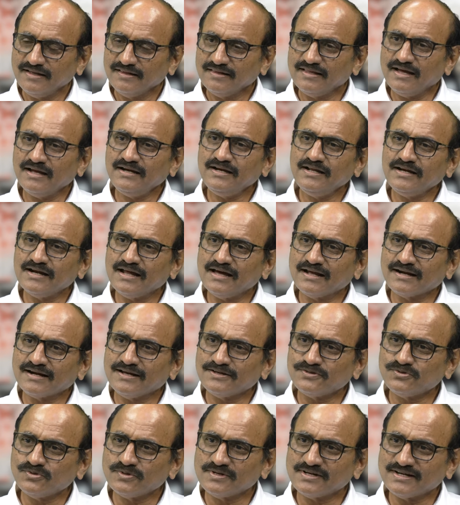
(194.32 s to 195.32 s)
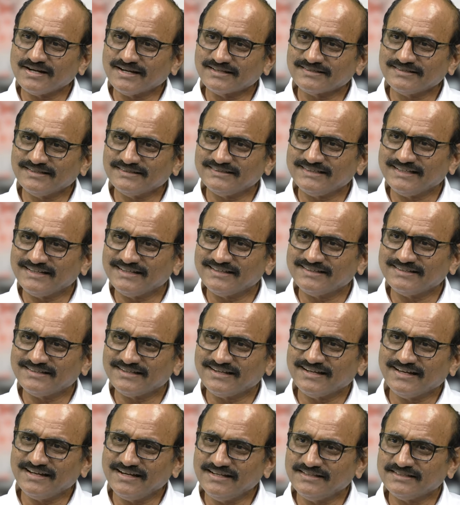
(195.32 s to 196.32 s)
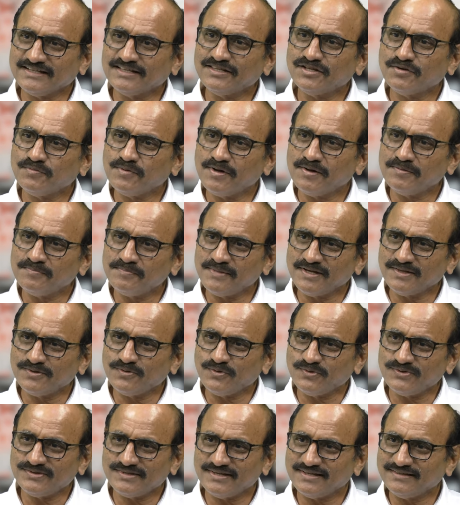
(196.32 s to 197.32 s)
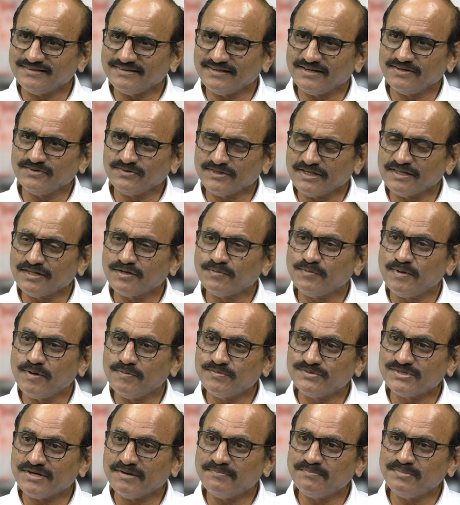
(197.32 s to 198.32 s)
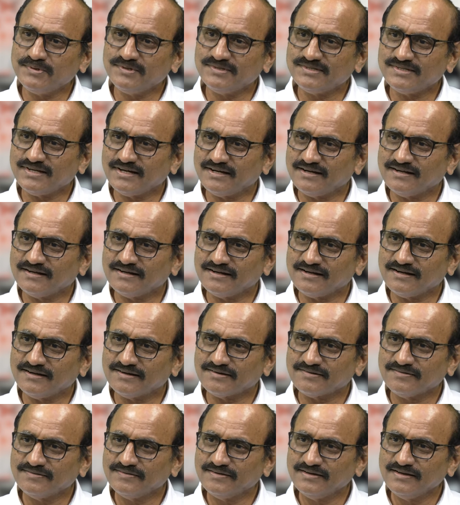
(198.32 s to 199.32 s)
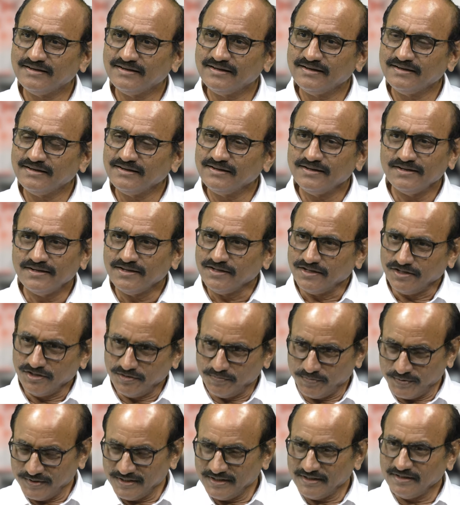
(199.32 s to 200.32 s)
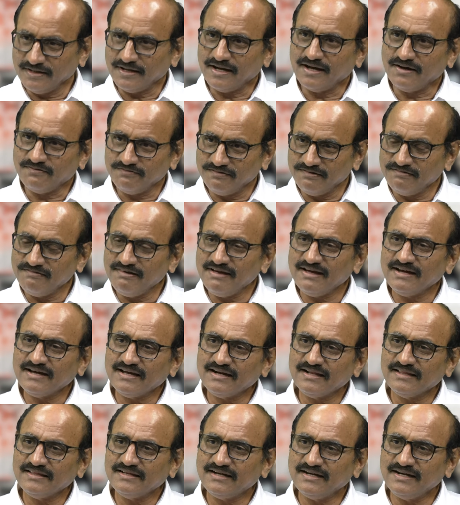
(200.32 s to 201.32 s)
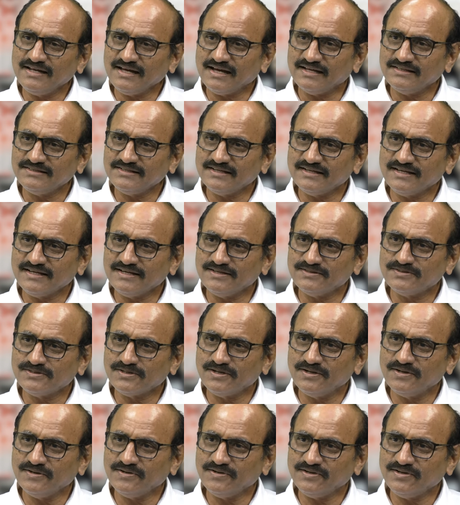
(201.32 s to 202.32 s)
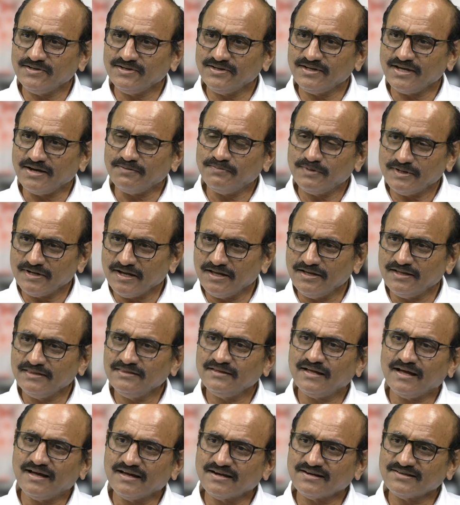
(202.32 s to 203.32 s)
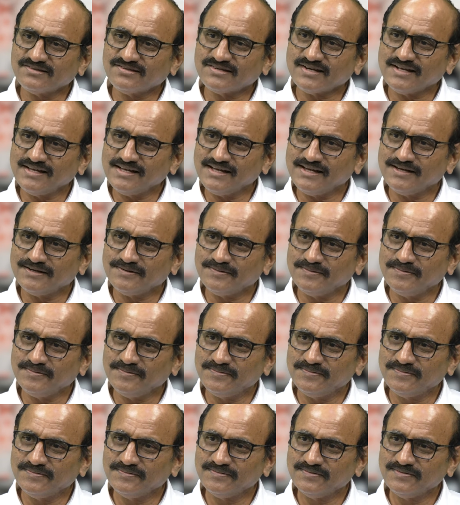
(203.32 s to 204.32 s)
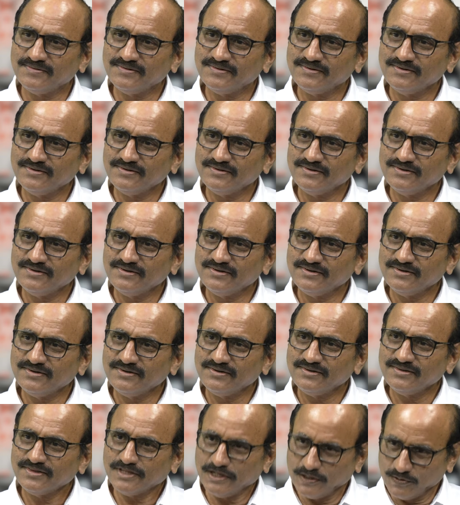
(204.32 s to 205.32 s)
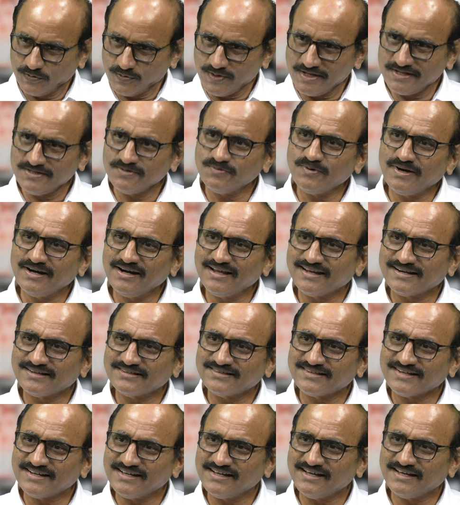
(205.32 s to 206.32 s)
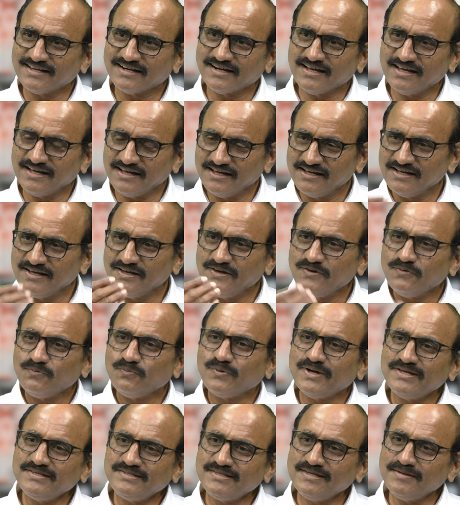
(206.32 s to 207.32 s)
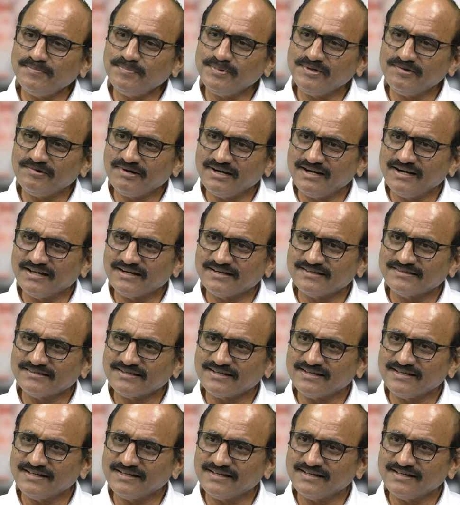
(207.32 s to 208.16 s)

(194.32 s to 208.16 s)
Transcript: దాన్ని నారాసుర రక్త చరిత్ర అని చంద్రబాబు మీద దూసేశాడు చంద్రబాబు చంపించాడు అన్నారు ఇప్పుడు ఆ వివేకానంద రెడ్డి హత్య కేసులో ఎవరు అరెస్ట్ అయ్యారు తెలుగుదేశం వాళ్ళు అరెస్ట్ అయ్యారా వైసీపీ వాళ్ళు అరెస్ట్